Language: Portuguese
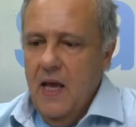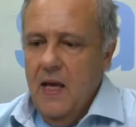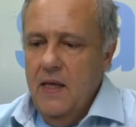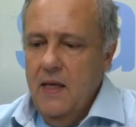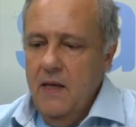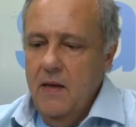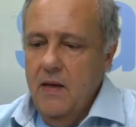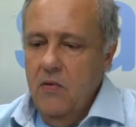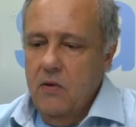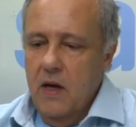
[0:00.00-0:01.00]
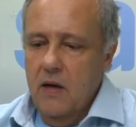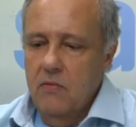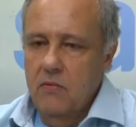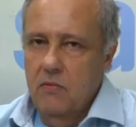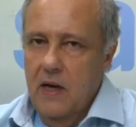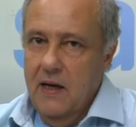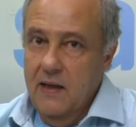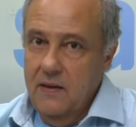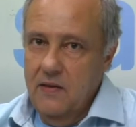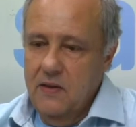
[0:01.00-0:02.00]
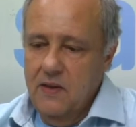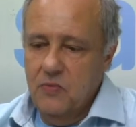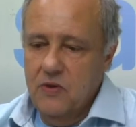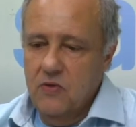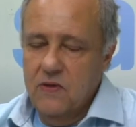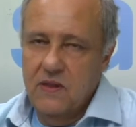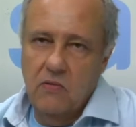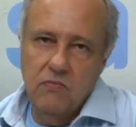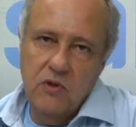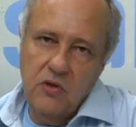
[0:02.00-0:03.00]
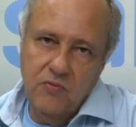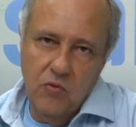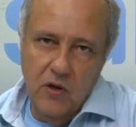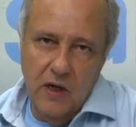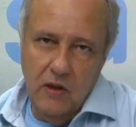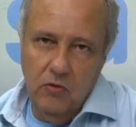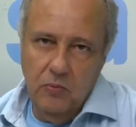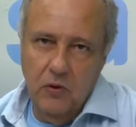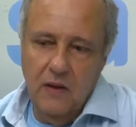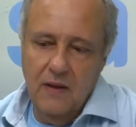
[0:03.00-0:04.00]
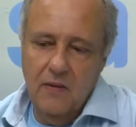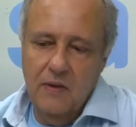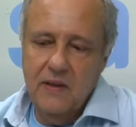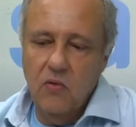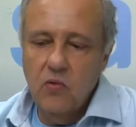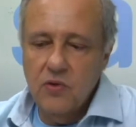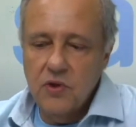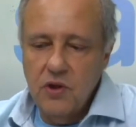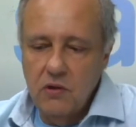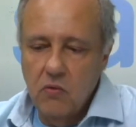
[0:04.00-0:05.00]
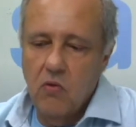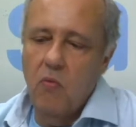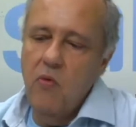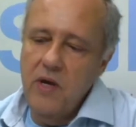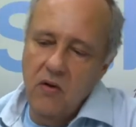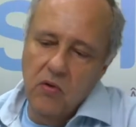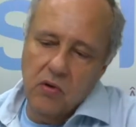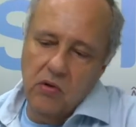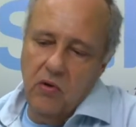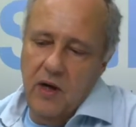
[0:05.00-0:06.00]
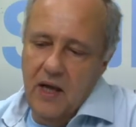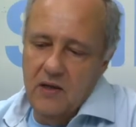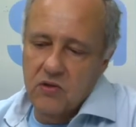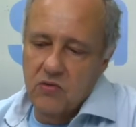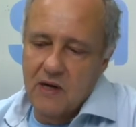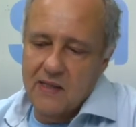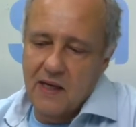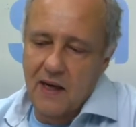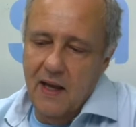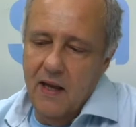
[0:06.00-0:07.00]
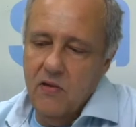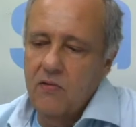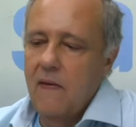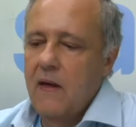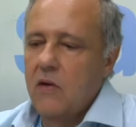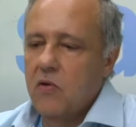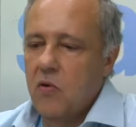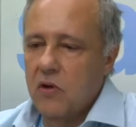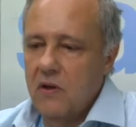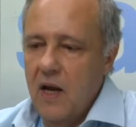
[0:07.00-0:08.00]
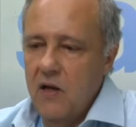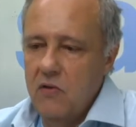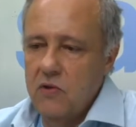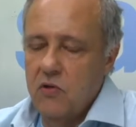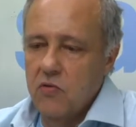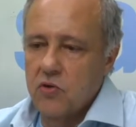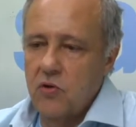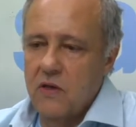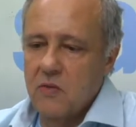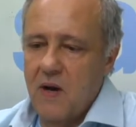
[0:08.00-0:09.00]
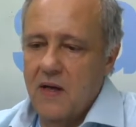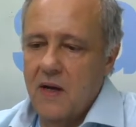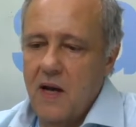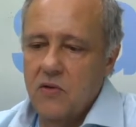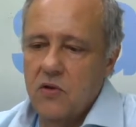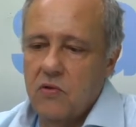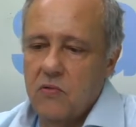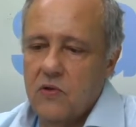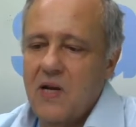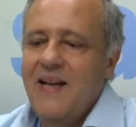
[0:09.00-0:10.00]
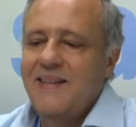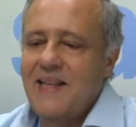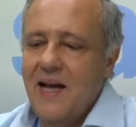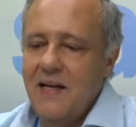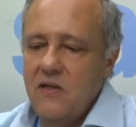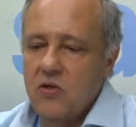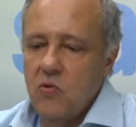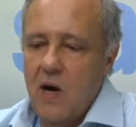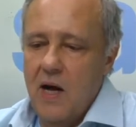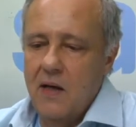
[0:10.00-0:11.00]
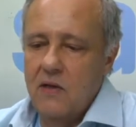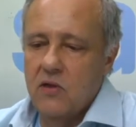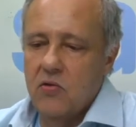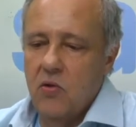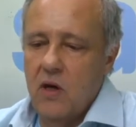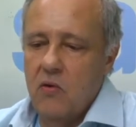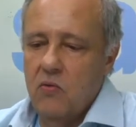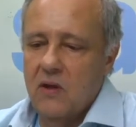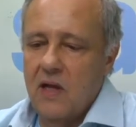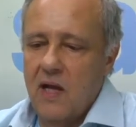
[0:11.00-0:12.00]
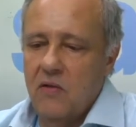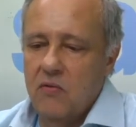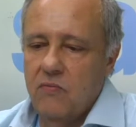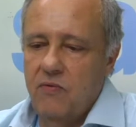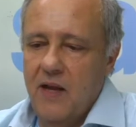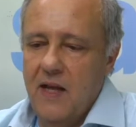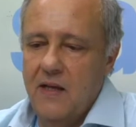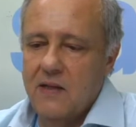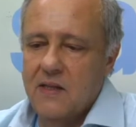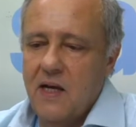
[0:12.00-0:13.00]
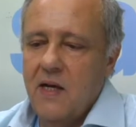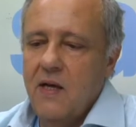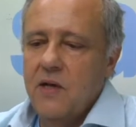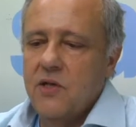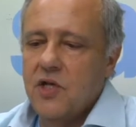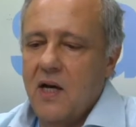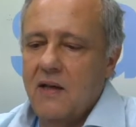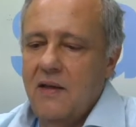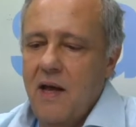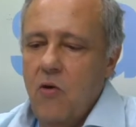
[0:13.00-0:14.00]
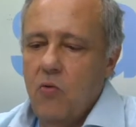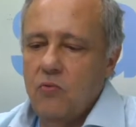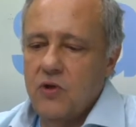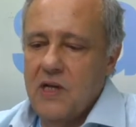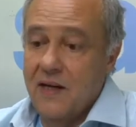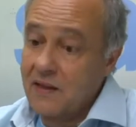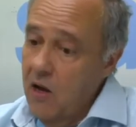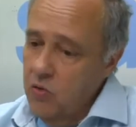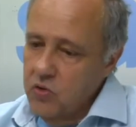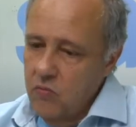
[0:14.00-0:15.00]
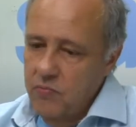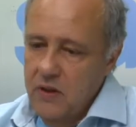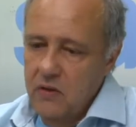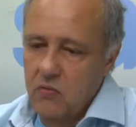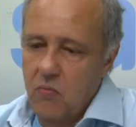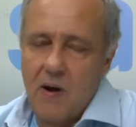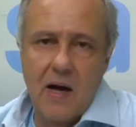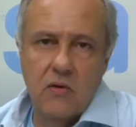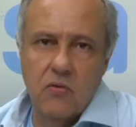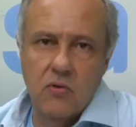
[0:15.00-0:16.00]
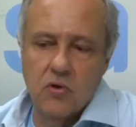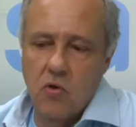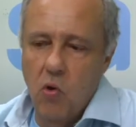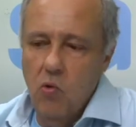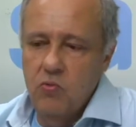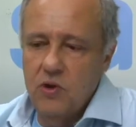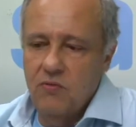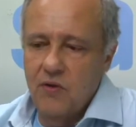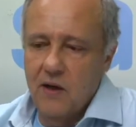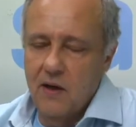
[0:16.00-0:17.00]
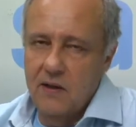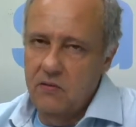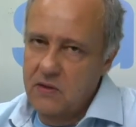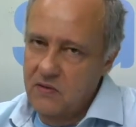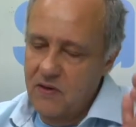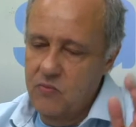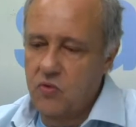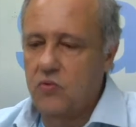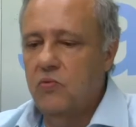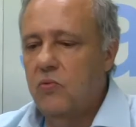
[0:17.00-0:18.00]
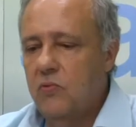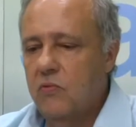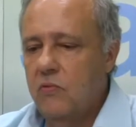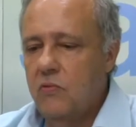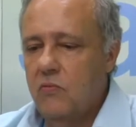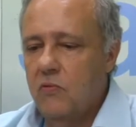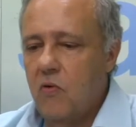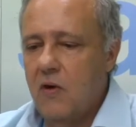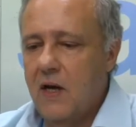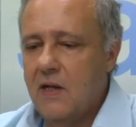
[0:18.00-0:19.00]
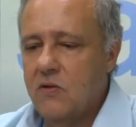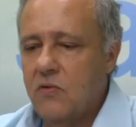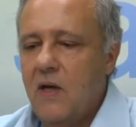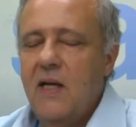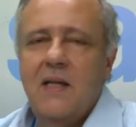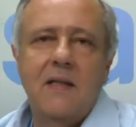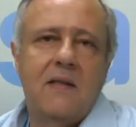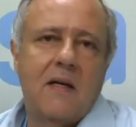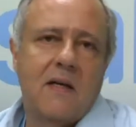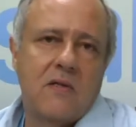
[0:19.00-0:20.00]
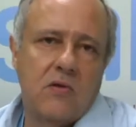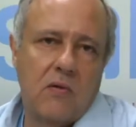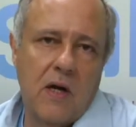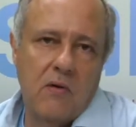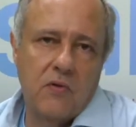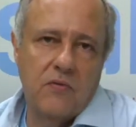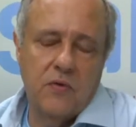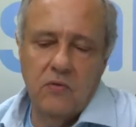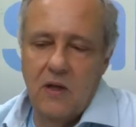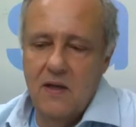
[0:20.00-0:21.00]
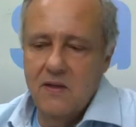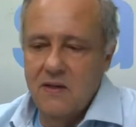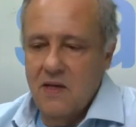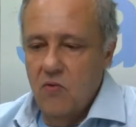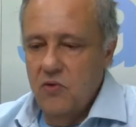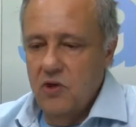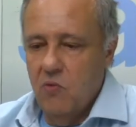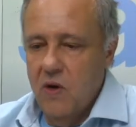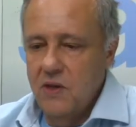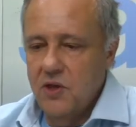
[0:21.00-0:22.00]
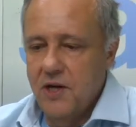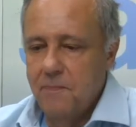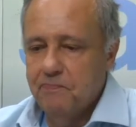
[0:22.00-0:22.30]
E, e eu quero agradecer as pessoas que estão divulgando o programa e estão curtindo, como Igor Lourenço Casalenho, Cordeiro de Colchões Magnéticos, Thales Soares, Tola Hurtado Velez, Jardel, Jardelson Brito, Marcos Holt, Fernando, que estivemos junto no, no Congresso Internacional de Fronteiras da Saúde Quântica,